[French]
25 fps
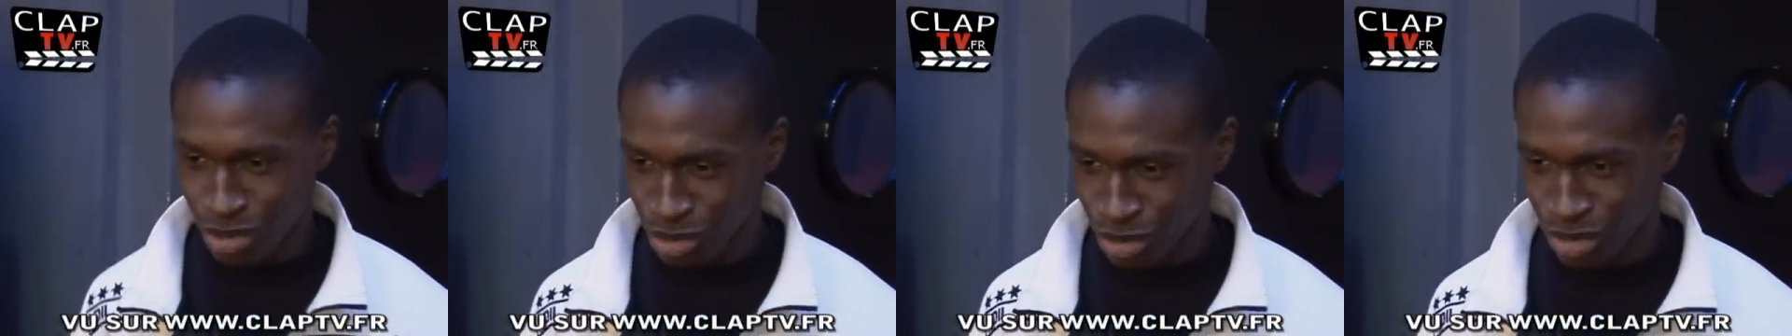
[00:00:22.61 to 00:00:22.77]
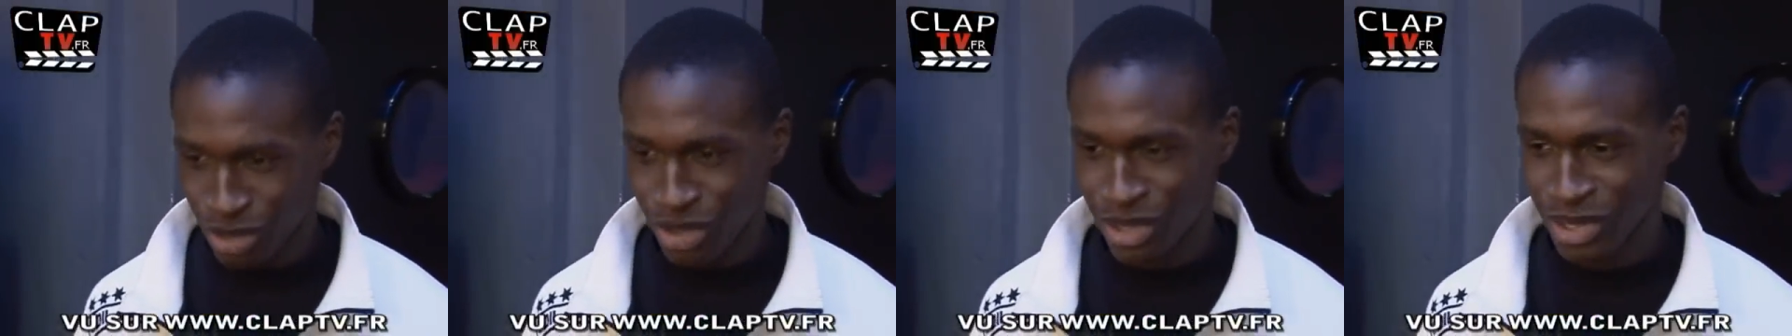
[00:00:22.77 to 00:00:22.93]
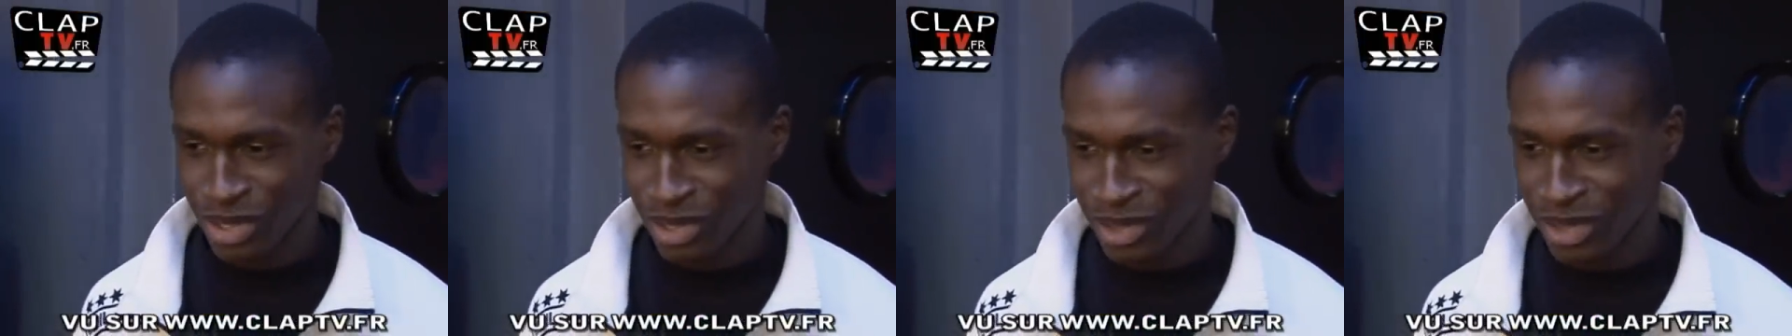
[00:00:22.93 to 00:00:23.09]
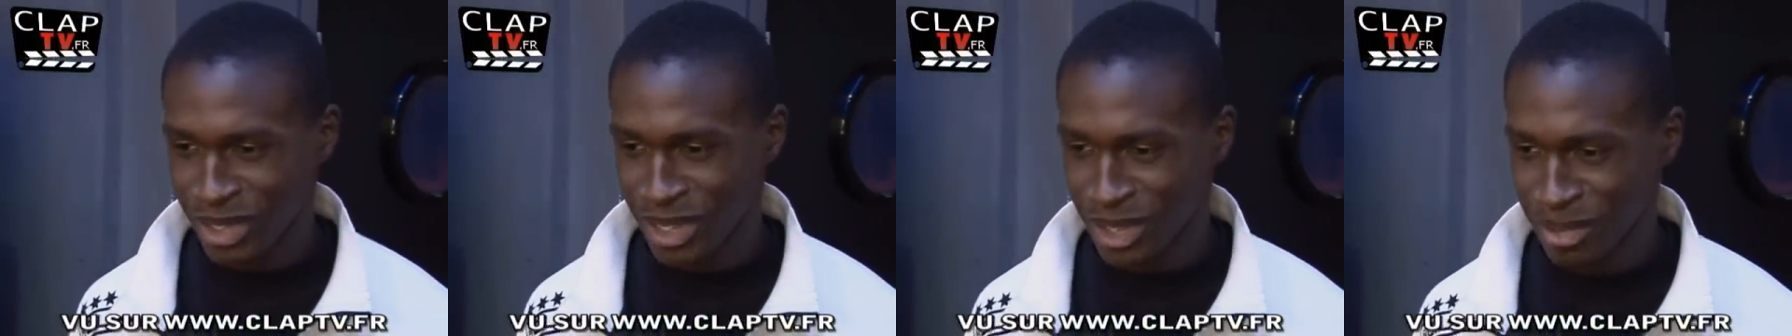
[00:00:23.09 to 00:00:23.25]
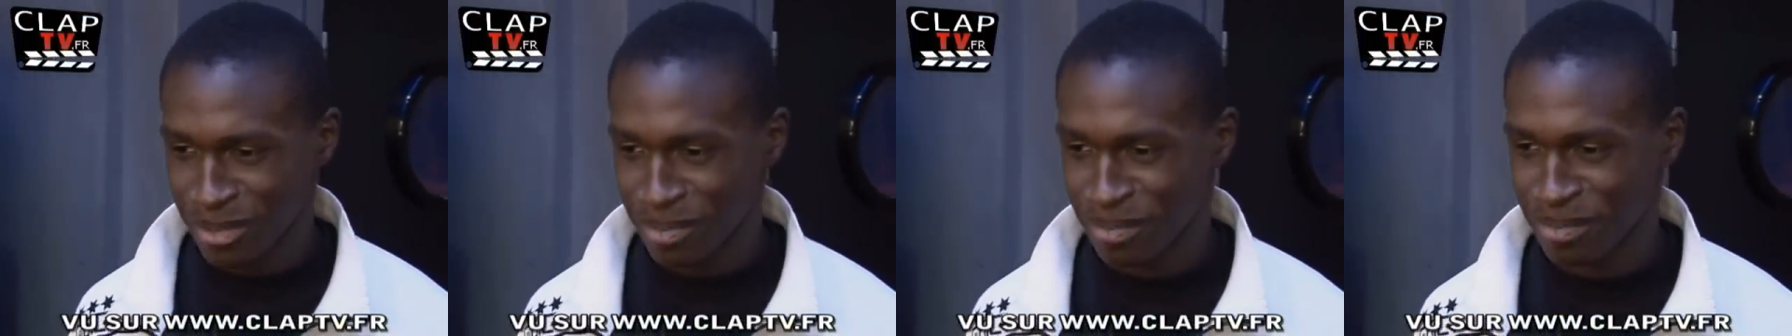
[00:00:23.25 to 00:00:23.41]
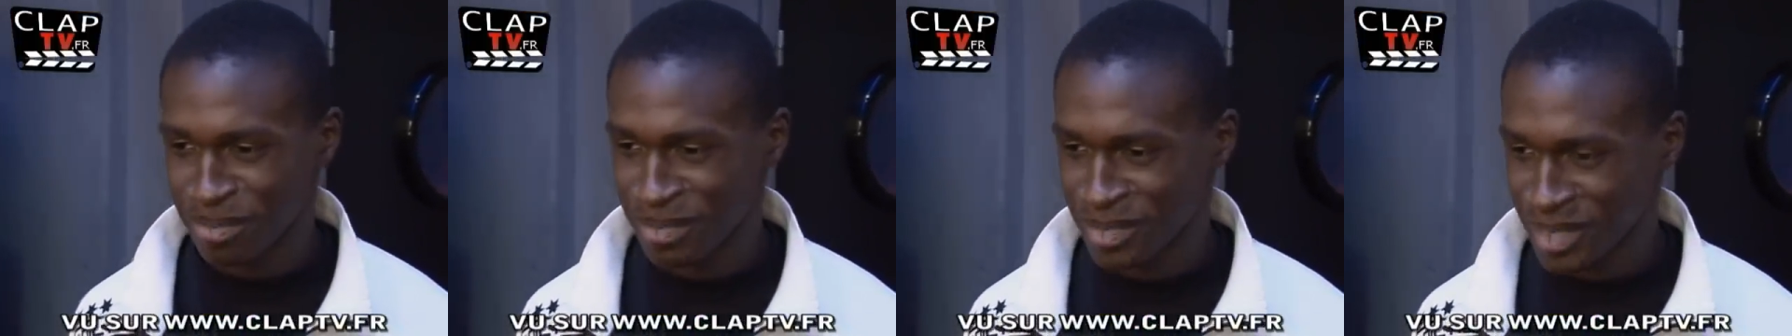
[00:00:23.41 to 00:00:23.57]
donc
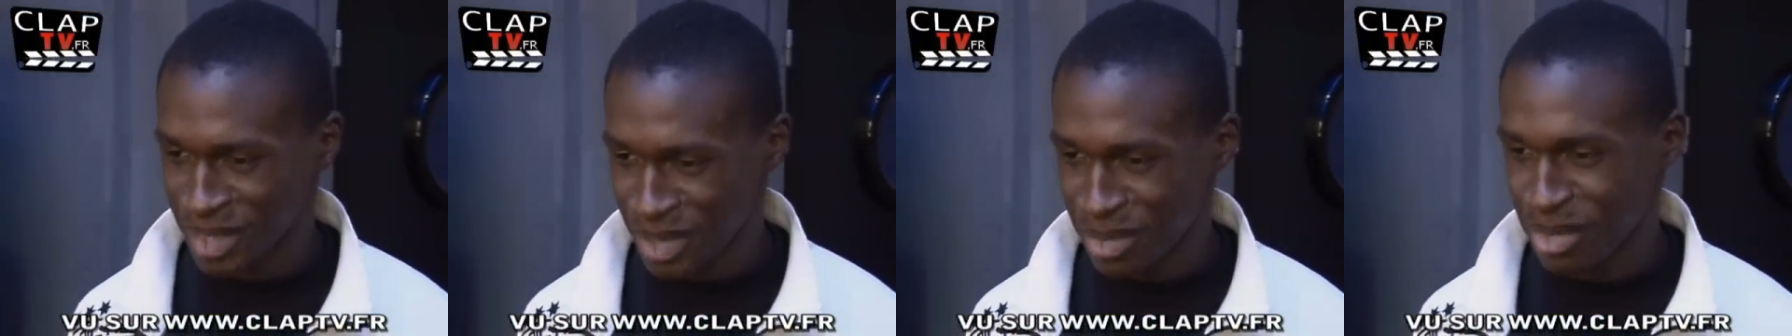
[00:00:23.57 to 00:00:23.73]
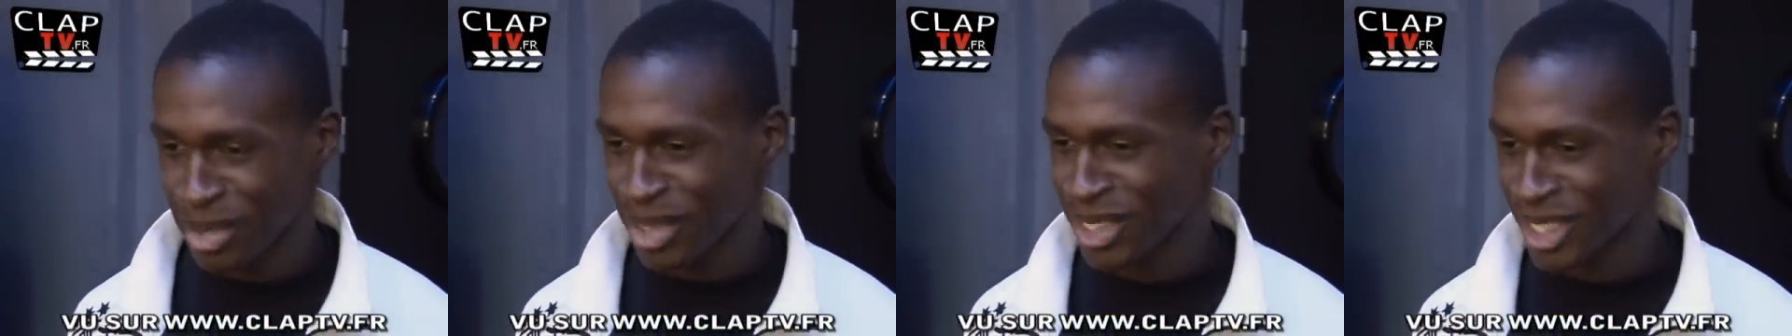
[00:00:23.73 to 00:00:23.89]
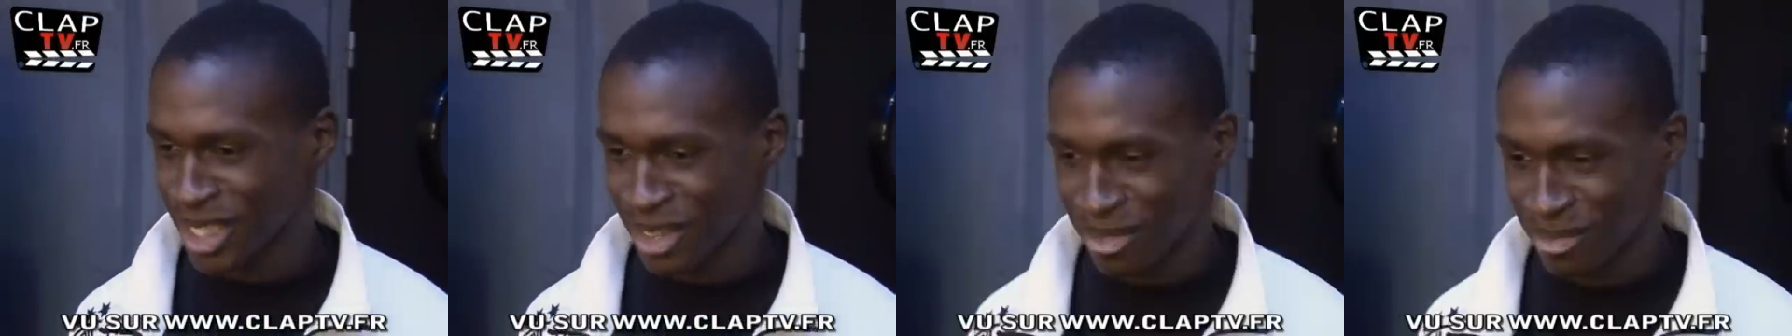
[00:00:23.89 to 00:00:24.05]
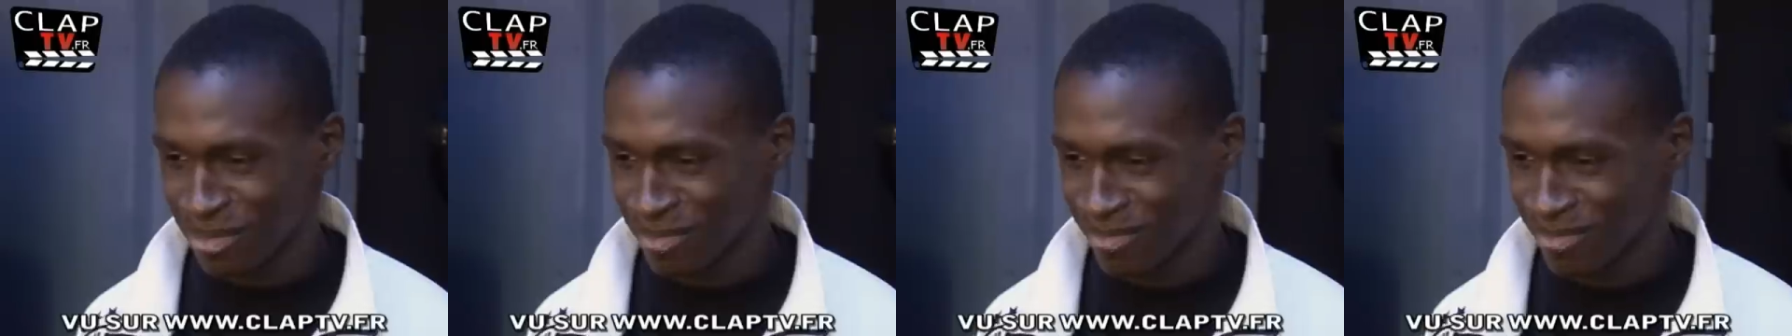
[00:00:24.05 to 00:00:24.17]
C'est pour ça.